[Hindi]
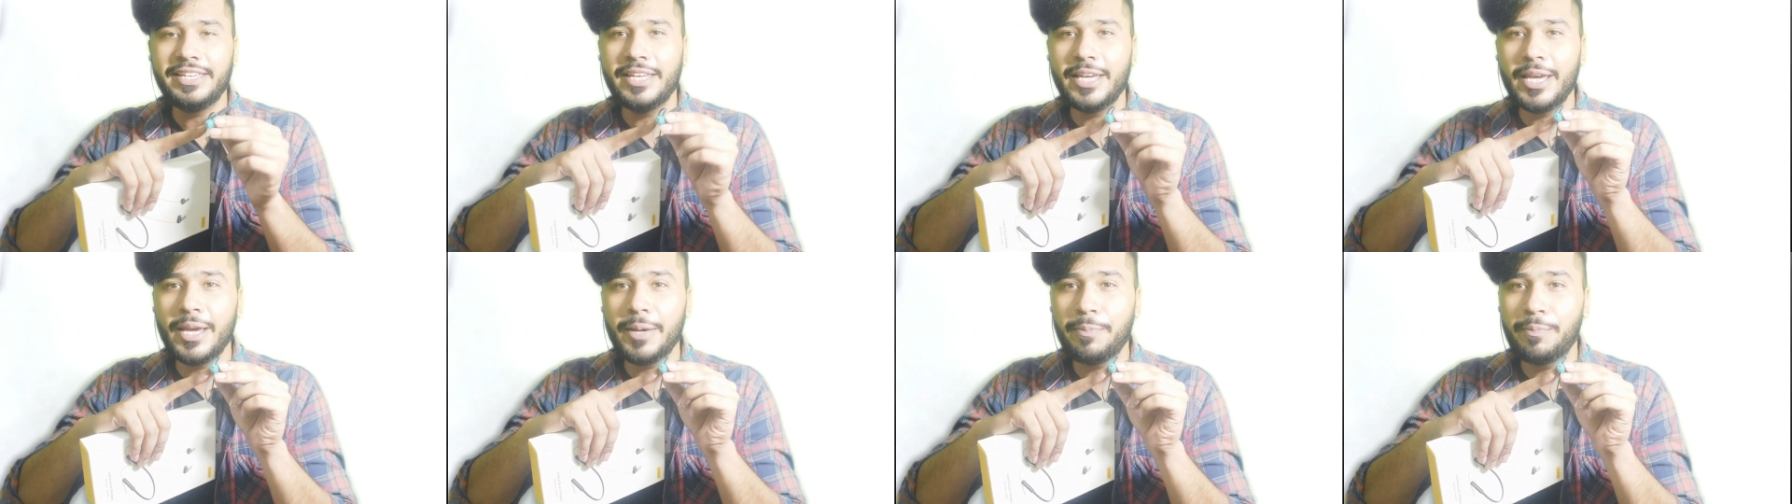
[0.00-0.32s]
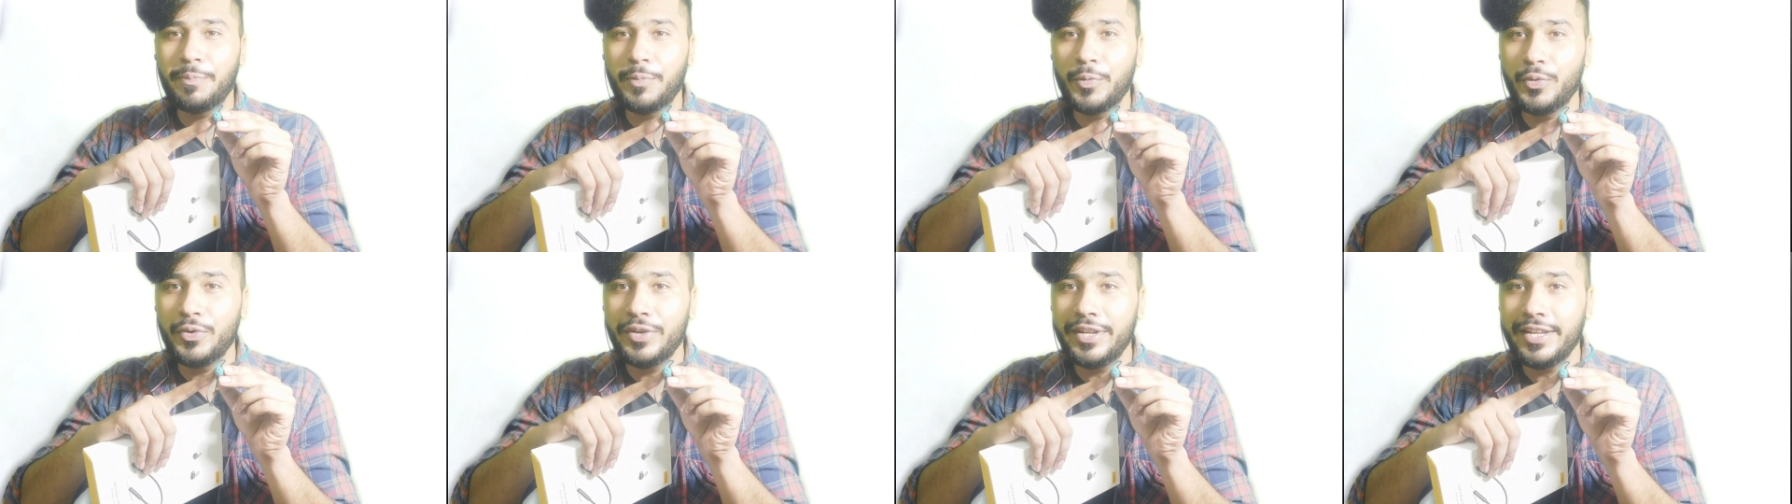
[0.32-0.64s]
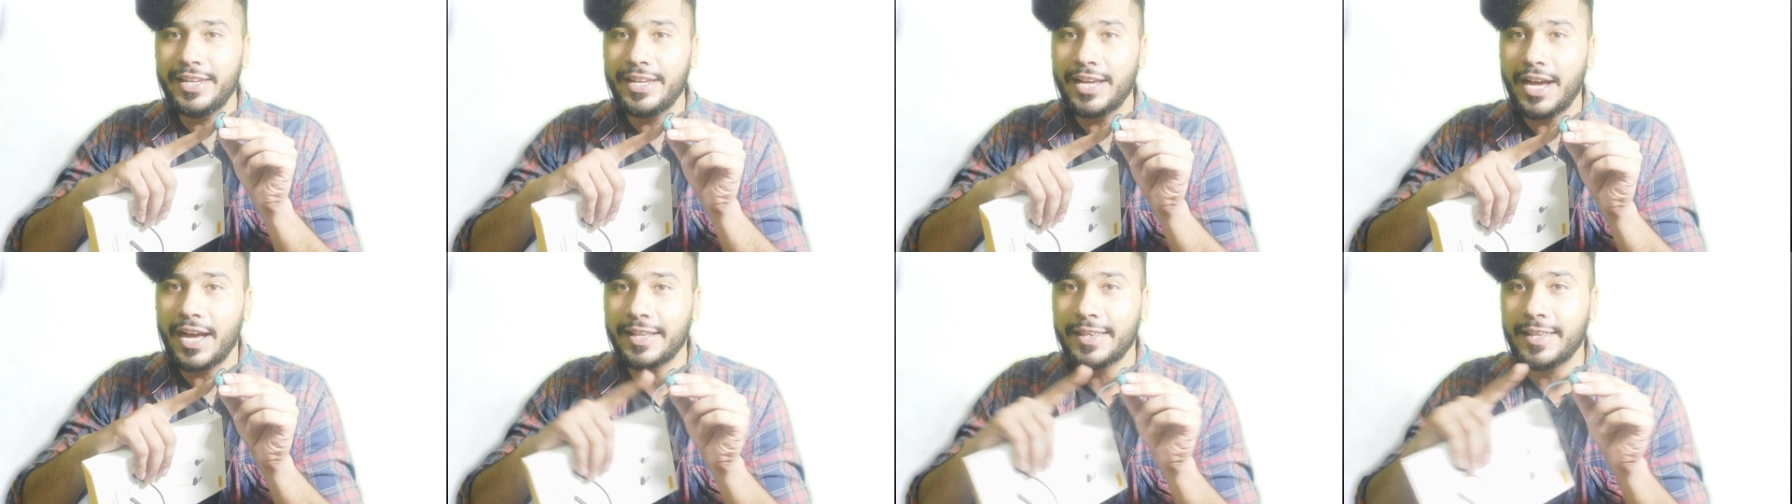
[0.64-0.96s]
ये पूरी
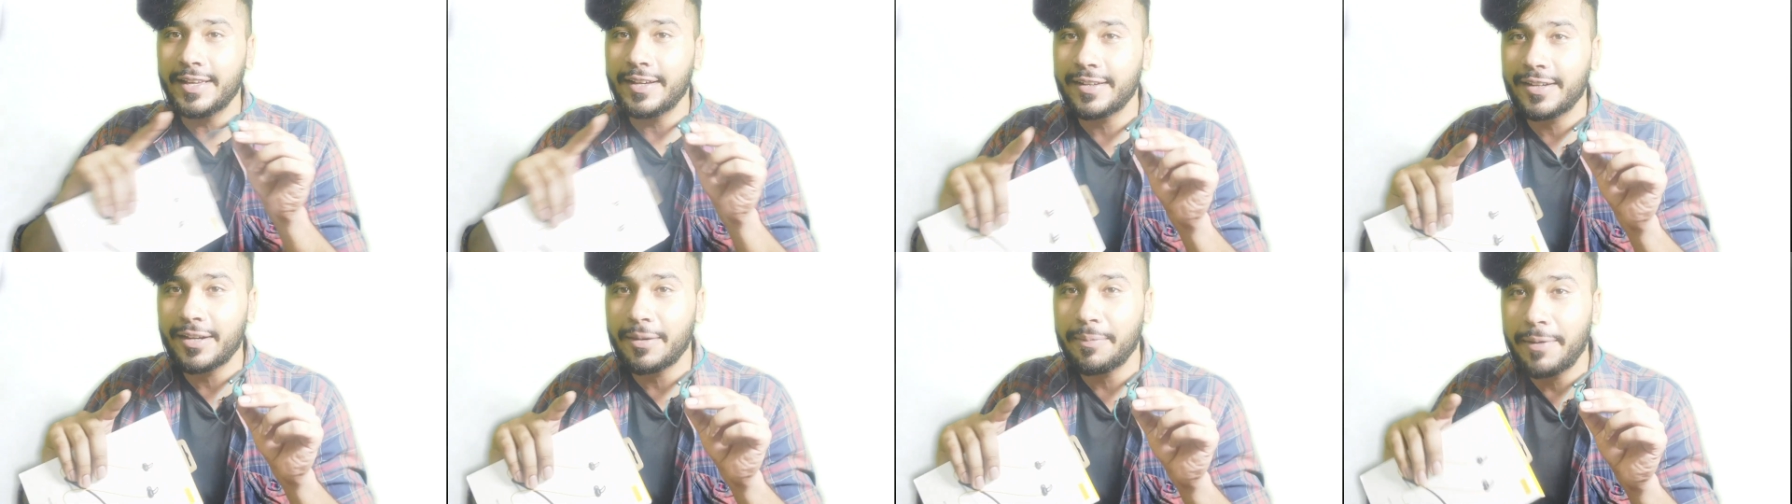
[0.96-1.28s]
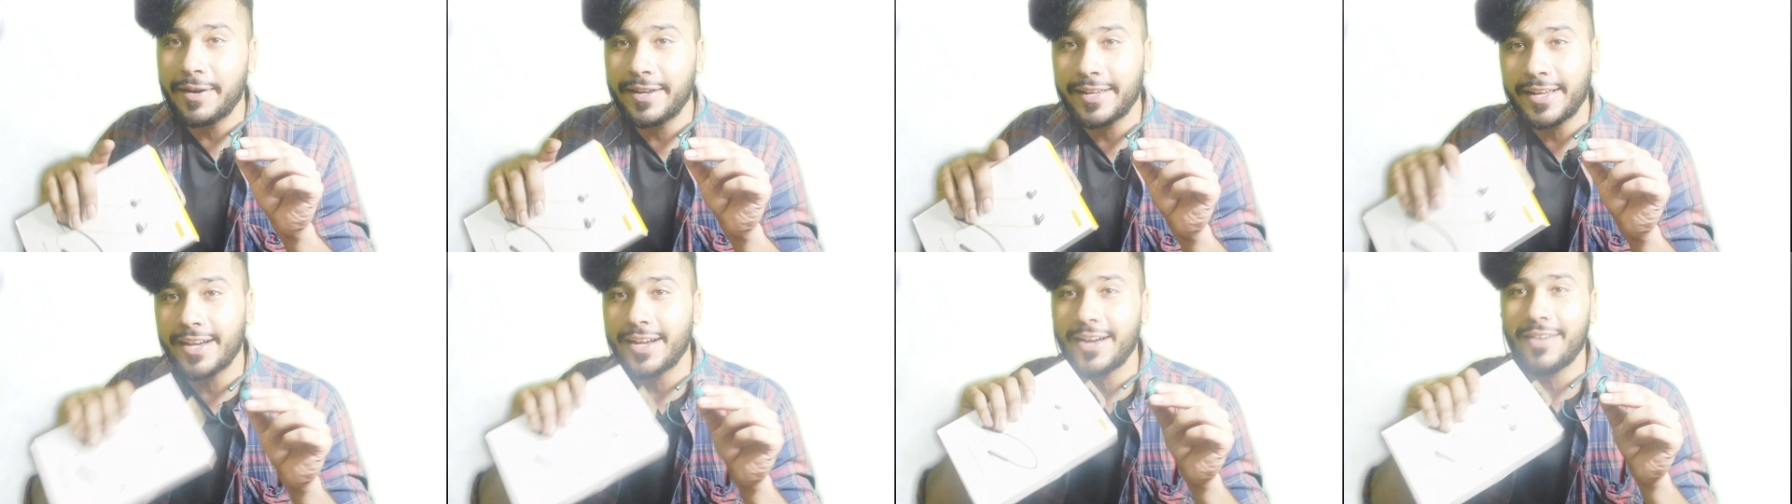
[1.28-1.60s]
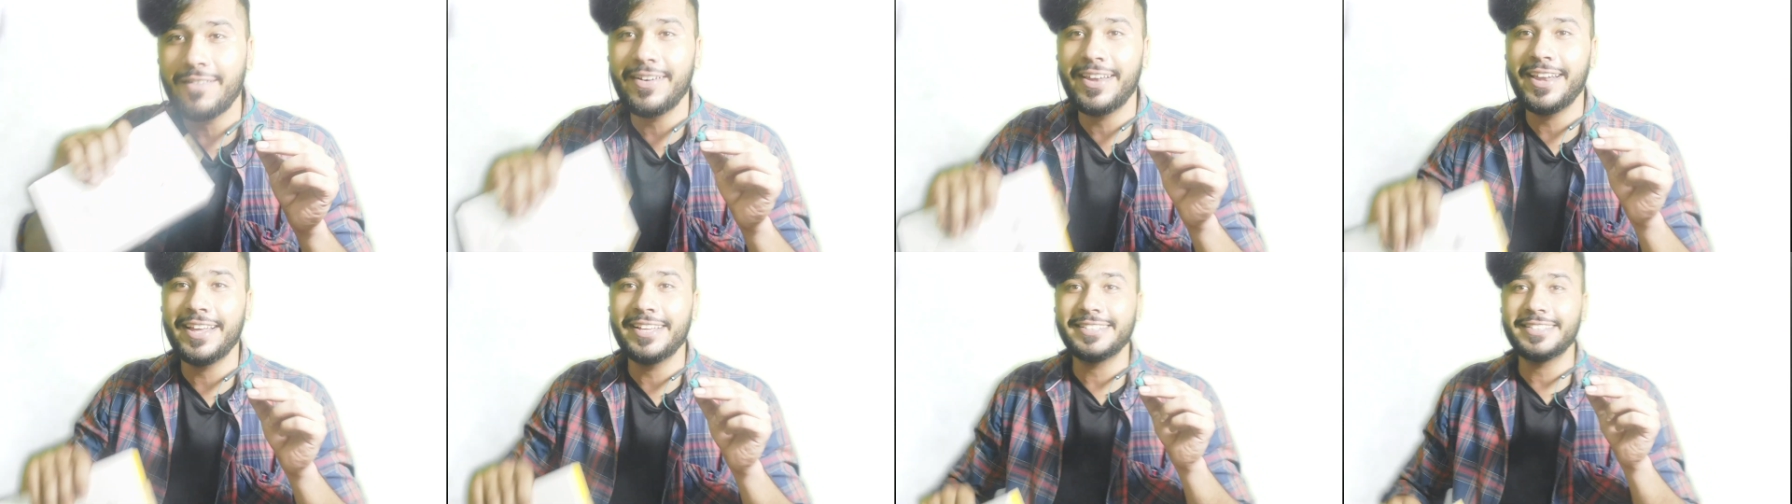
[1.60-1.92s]
यहाँ तक रबड़ का
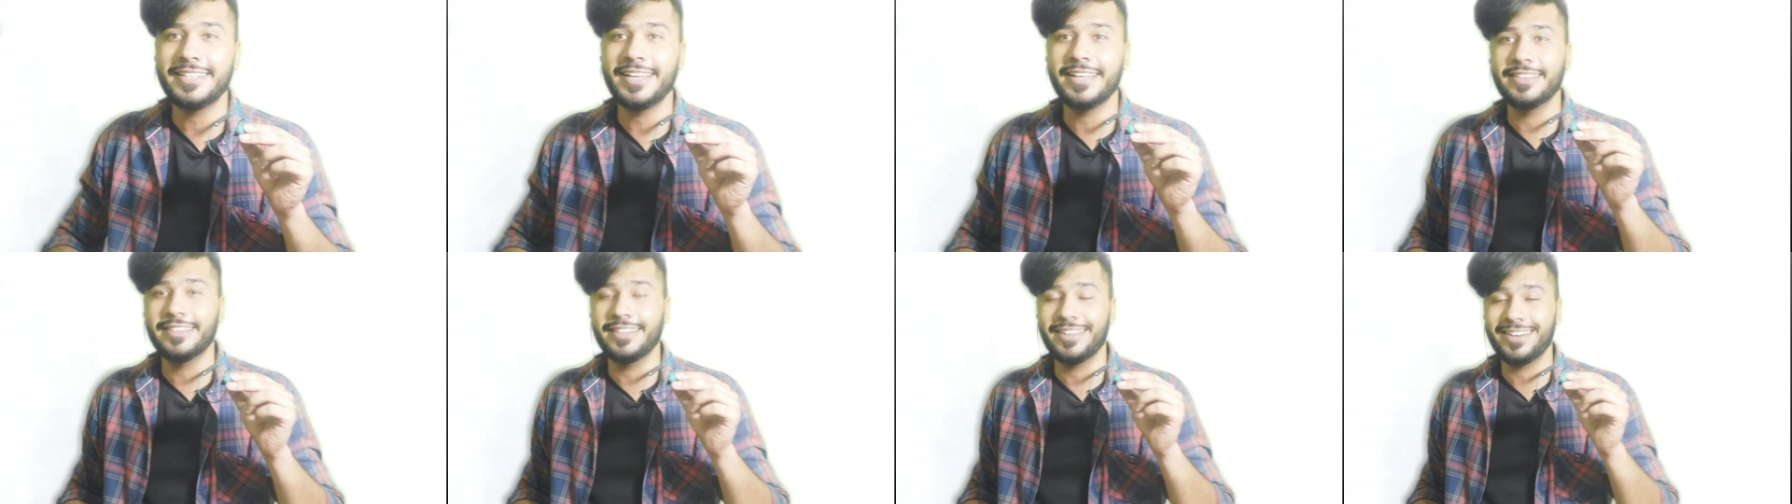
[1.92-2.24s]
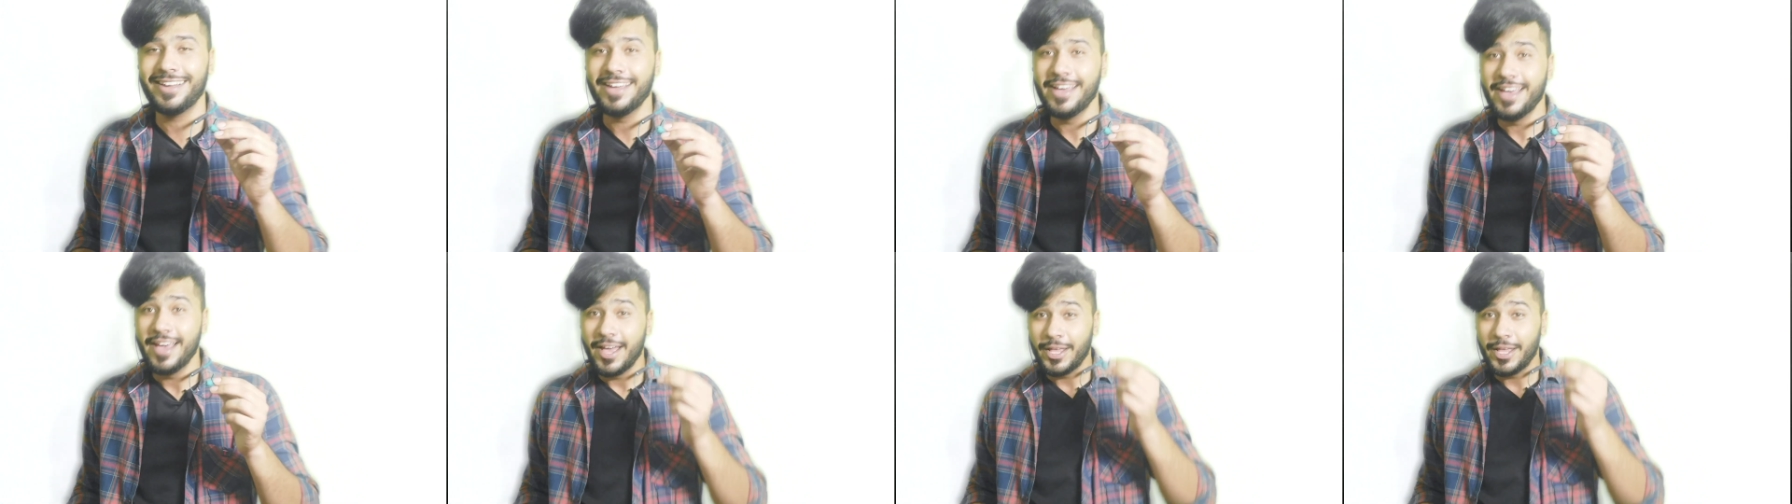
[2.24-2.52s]
कवर है इसके अंदर